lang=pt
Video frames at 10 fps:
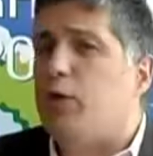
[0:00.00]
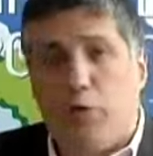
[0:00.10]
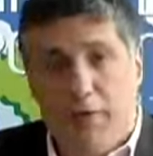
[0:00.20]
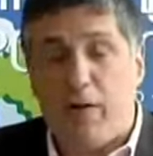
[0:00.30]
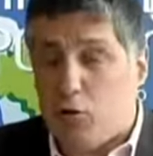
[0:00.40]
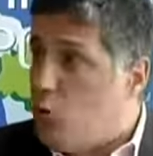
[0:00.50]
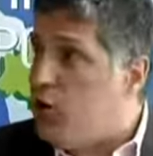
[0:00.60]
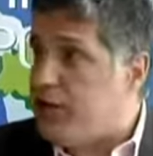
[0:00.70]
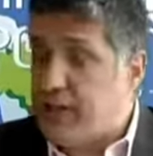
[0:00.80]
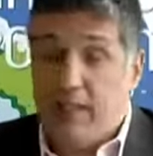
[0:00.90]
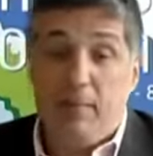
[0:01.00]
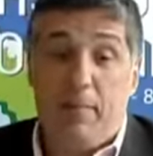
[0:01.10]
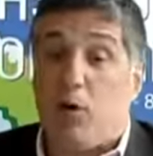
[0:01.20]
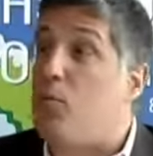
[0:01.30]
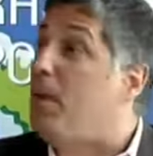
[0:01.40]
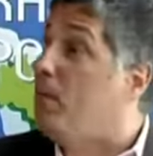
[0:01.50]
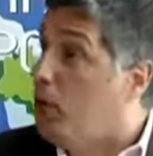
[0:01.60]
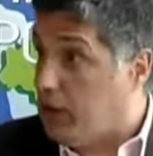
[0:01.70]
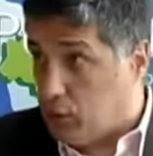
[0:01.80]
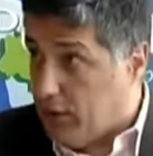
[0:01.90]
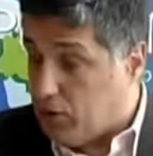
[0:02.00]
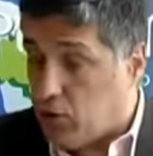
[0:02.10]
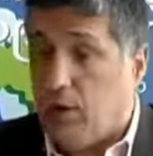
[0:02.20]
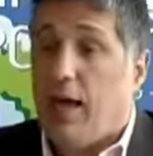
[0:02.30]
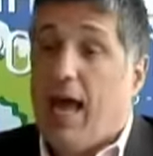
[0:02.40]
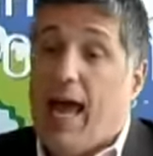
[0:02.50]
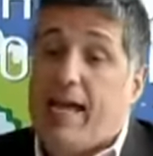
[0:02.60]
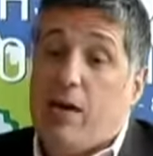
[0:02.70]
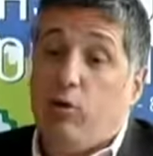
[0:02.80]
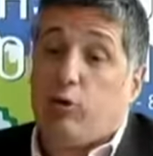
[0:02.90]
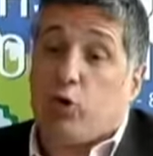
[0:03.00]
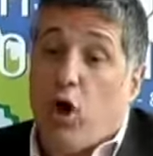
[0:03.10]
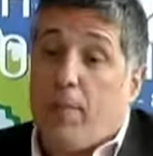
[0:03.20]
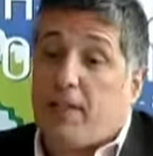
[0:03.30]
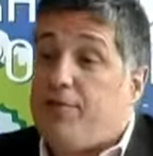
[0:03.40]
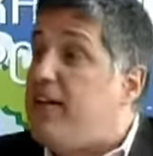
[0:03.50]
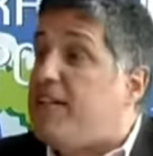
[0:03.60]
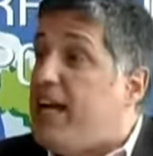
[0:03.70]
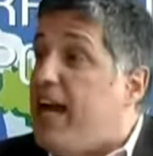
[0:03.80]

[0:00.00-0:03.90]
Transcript: O que eu vejo hoje, e me preocupa muito isso, é que os shoppings, via de